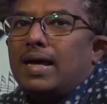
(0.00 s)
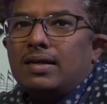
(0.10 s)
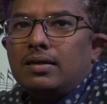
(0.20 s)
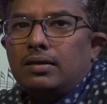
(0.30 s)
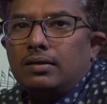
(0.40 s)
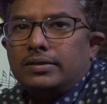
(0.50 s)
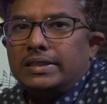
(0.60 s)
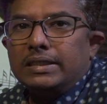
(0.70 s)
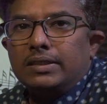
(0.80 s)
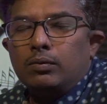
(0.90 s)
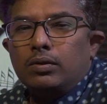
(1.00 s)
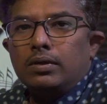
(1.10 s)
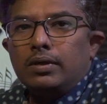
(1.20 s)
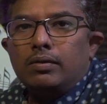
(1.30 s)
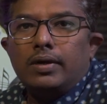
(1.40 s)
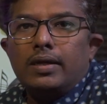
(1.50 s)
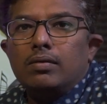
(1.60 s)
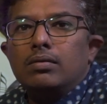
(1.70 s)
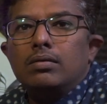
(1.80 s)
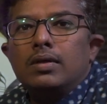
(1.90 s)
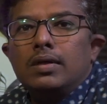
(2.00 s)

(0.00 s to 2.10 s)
ஆரல் ஸ்ட்ரென்த்து உங்களுக்கு இன்னும் கிடைக்கும்